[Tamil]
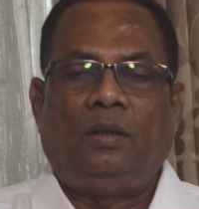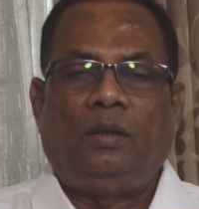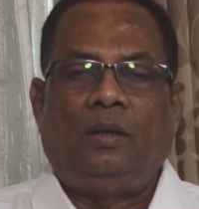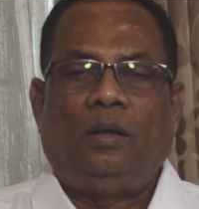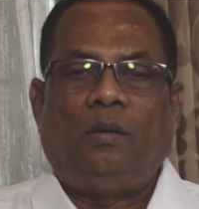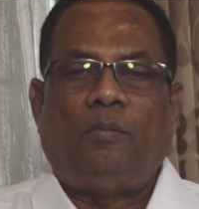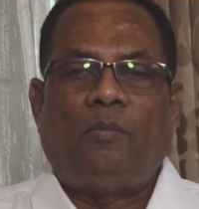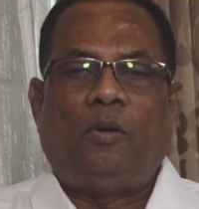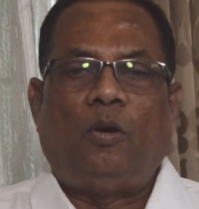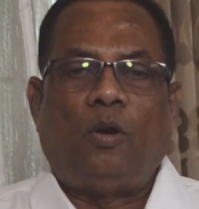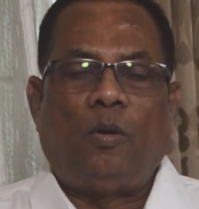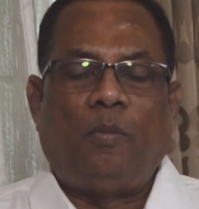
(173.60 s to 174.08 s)

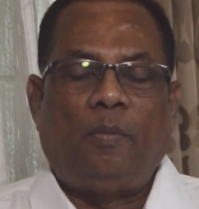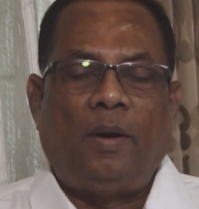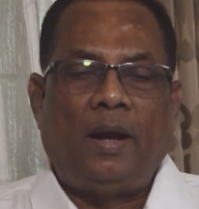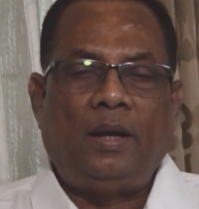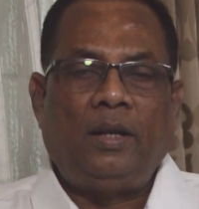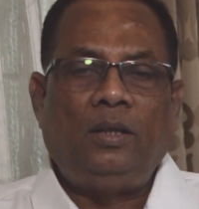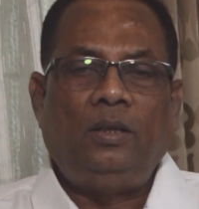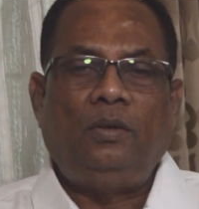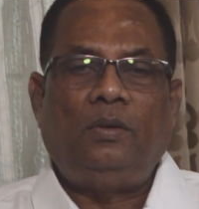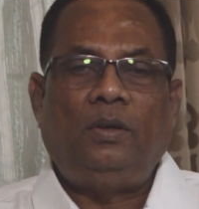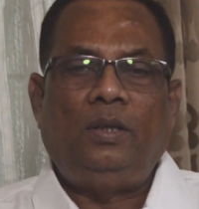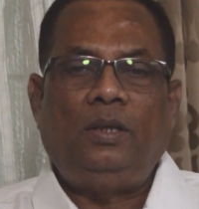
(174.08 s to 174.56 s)
இப்போ ஒரு
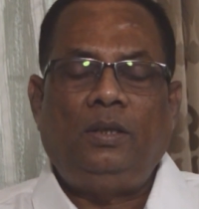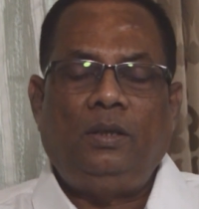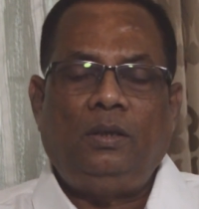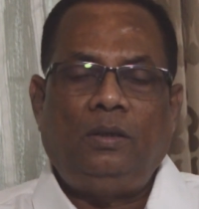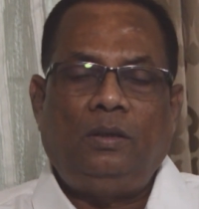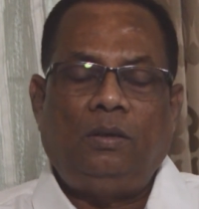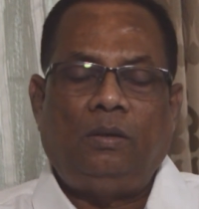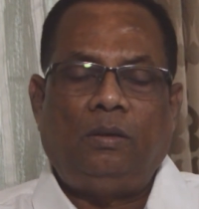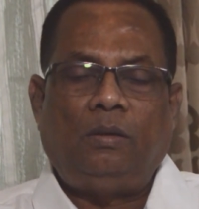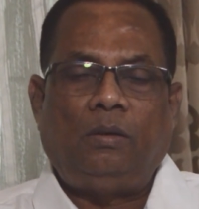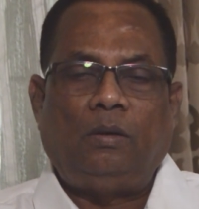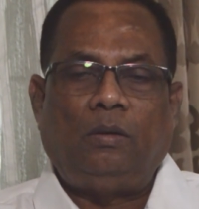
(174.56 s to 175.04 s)
மருந்து வந்து
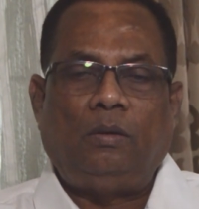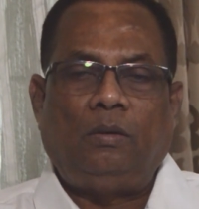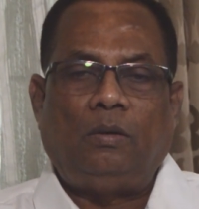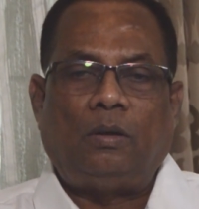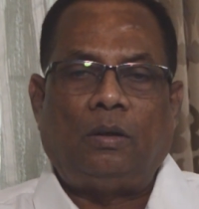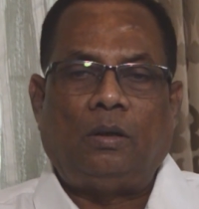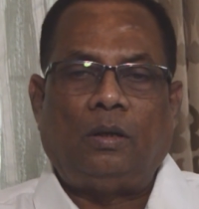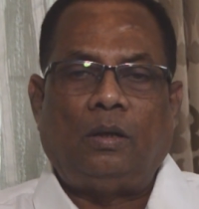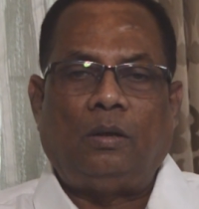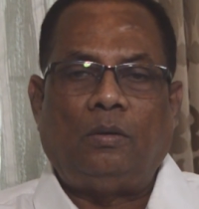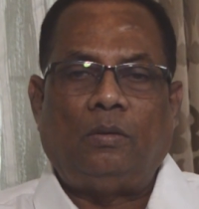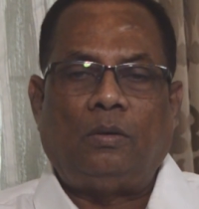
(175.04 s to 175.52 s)
ஒரு
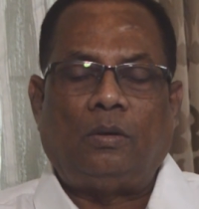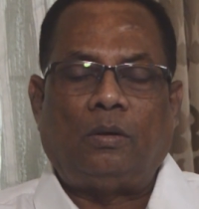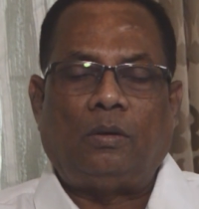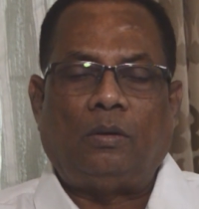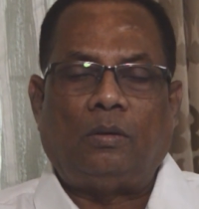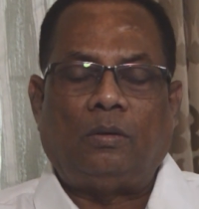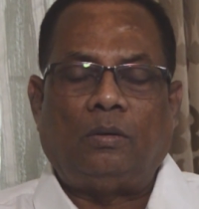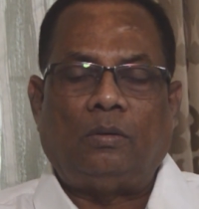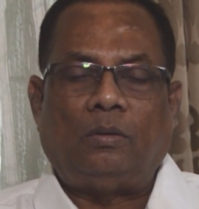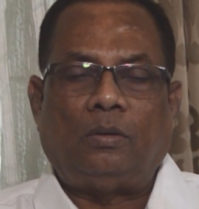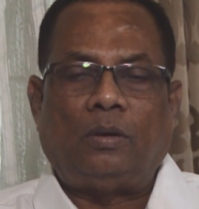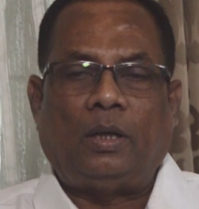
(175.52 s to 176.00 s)
ஒரு ஒரு
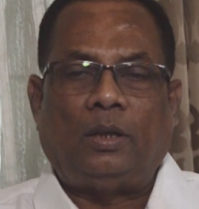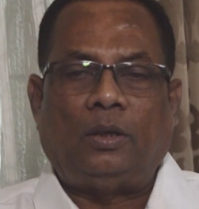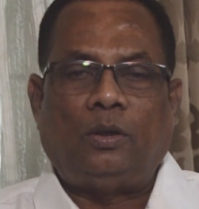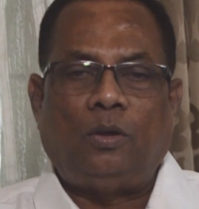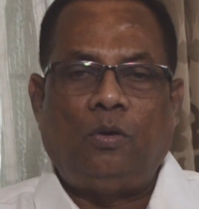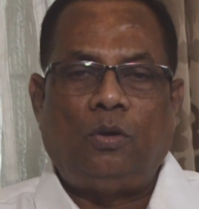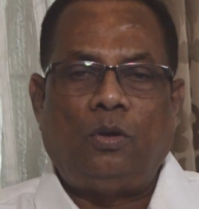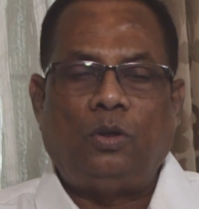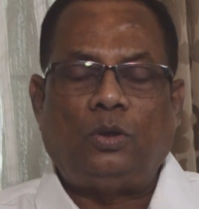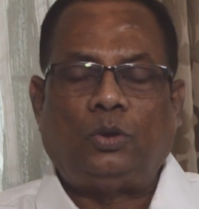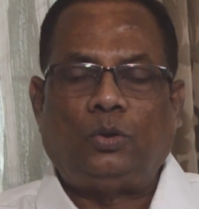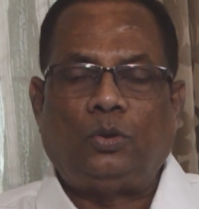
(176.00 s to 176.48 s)
ஒரு ஏதோ
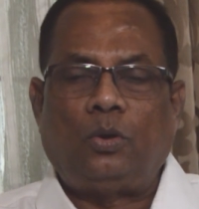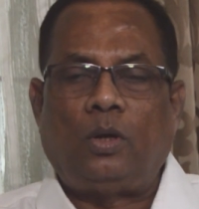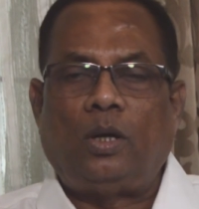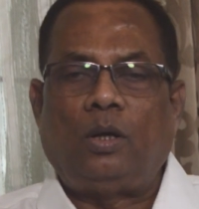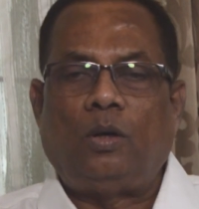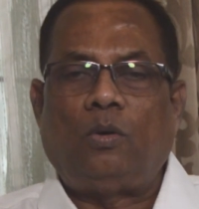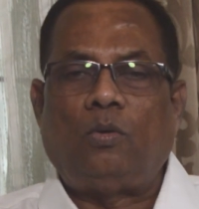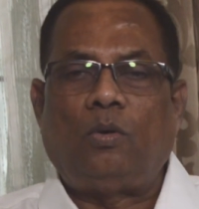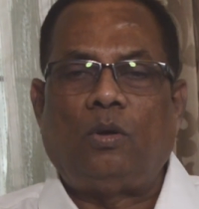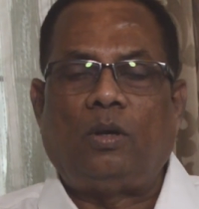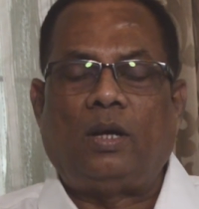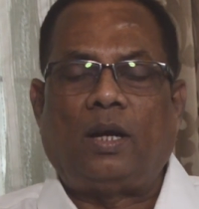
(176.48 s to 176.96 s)
ஒரு
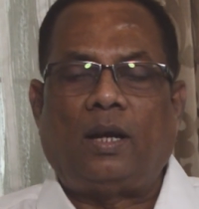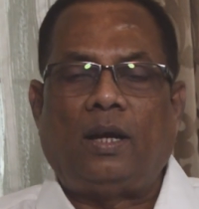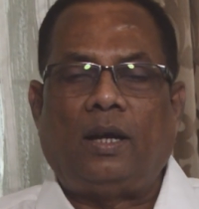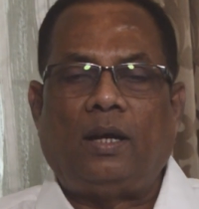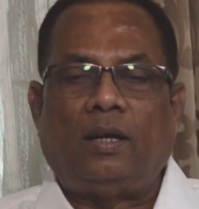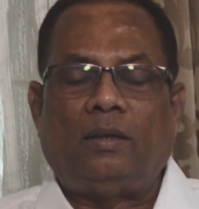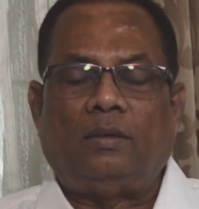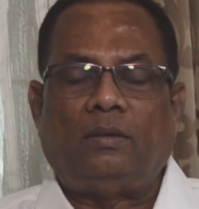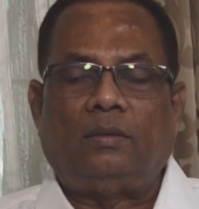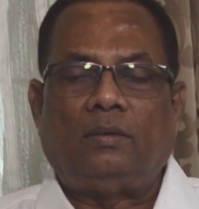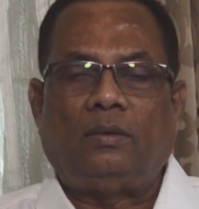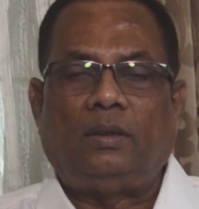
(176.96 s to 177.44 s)
சூரணம்
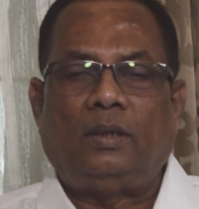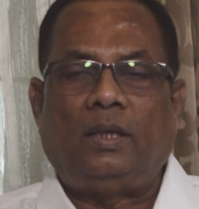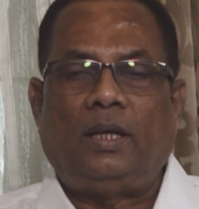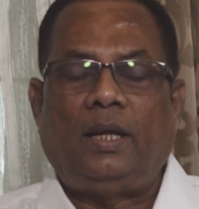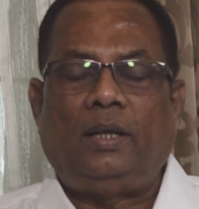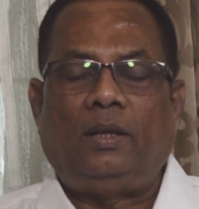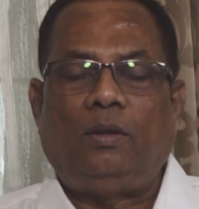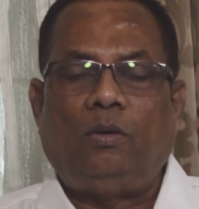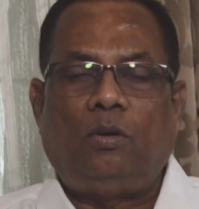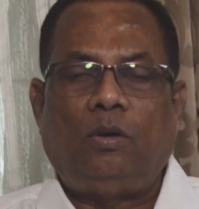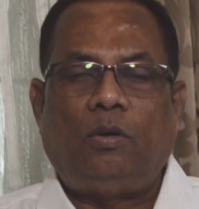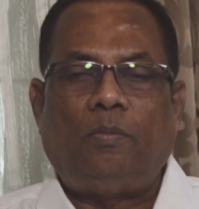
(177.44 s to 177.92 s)
கொடுக்குறேன்
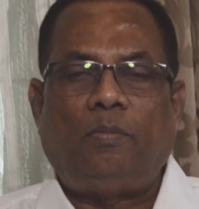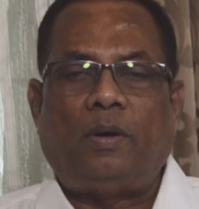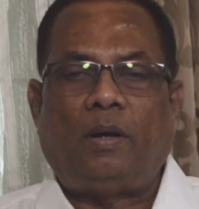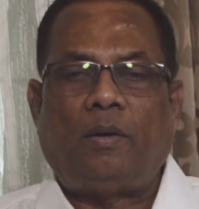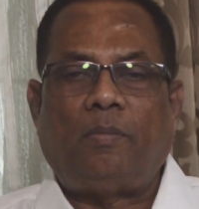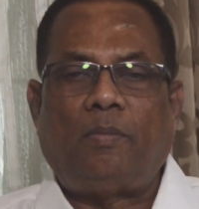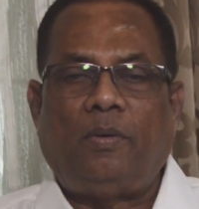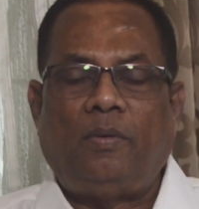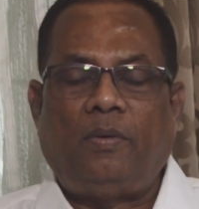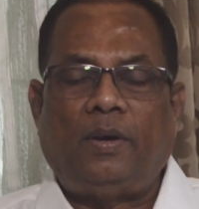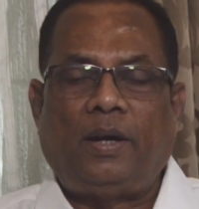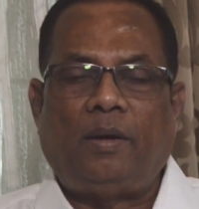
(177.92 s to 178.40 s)
இல்லை ஏதோ ஒரு
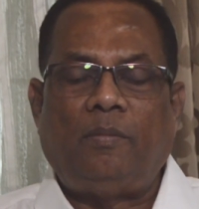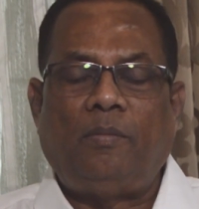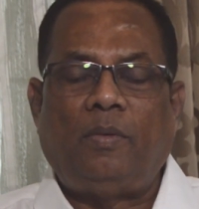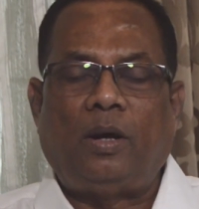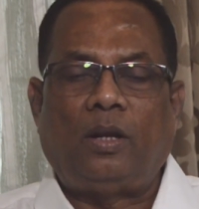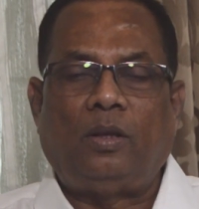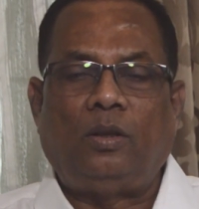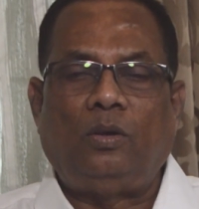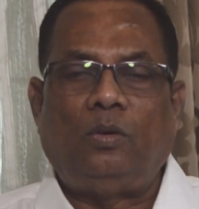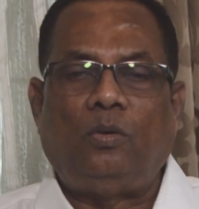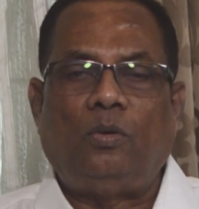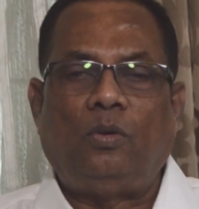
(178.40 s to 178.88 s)
பற்ப வகை
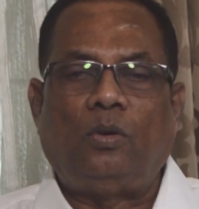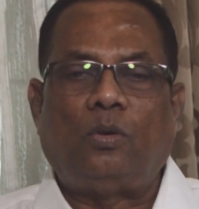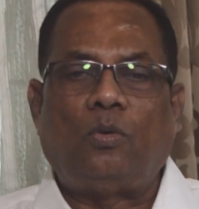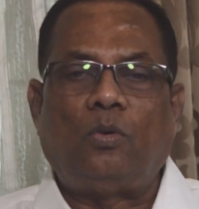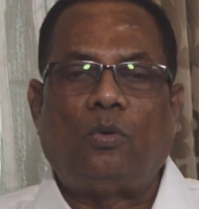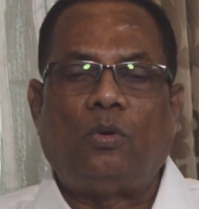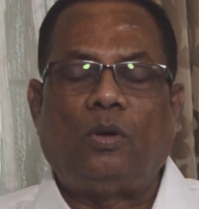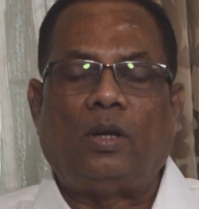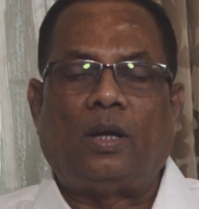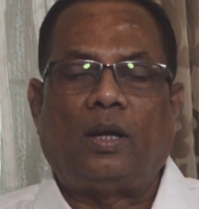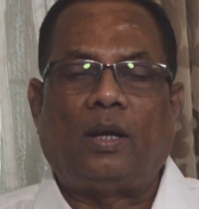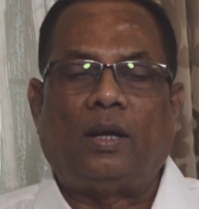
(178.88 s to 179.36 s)
மருந்து உங்களுக்கு
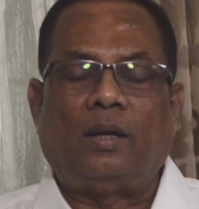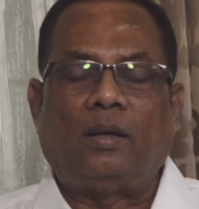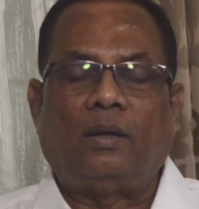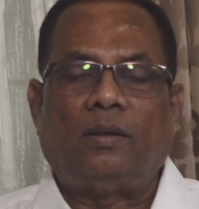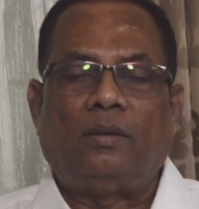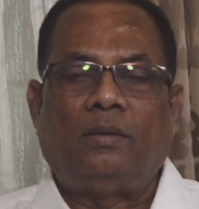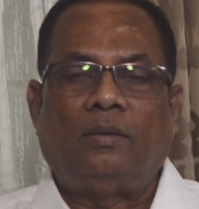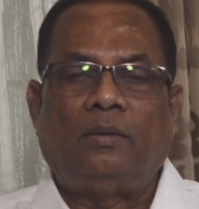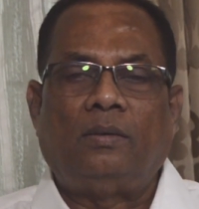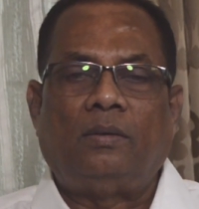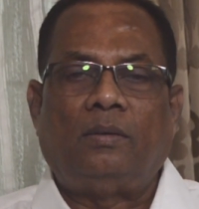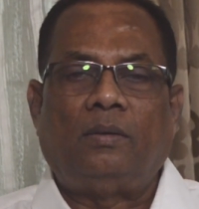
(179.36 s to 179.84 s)
கொடுக்குறேன்
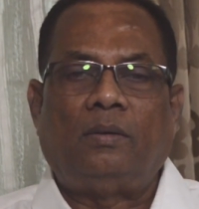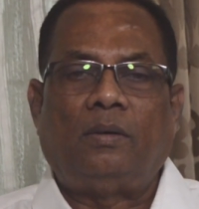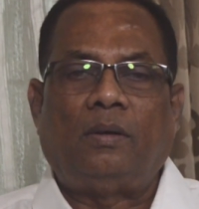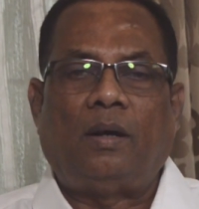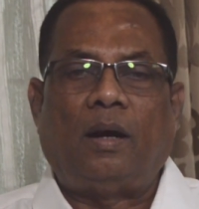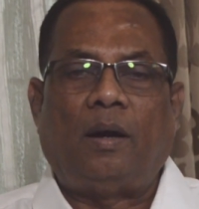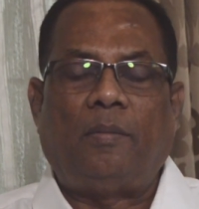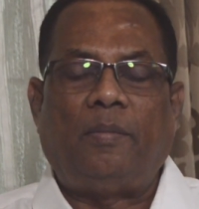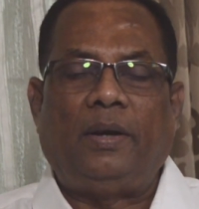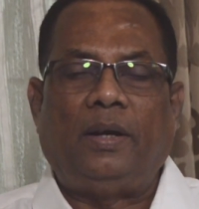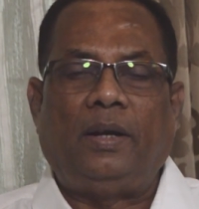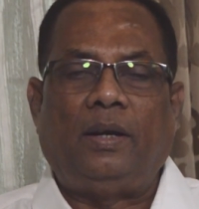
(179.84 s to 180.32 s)

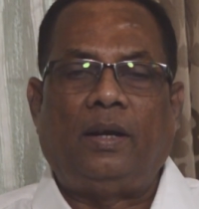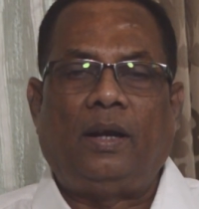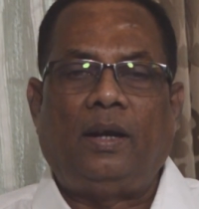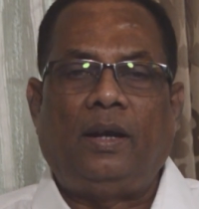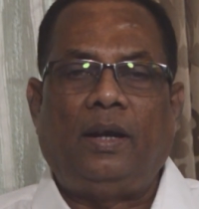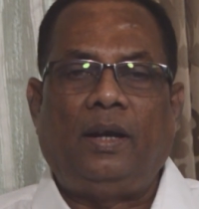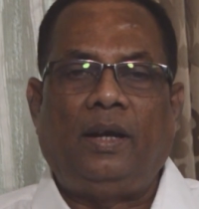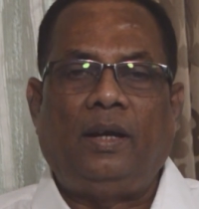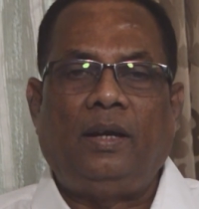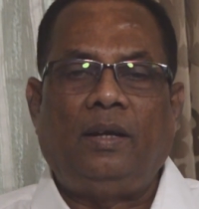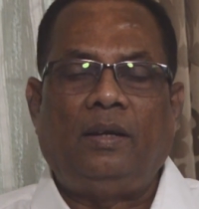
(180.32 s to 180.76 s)
அப்படின்னாலே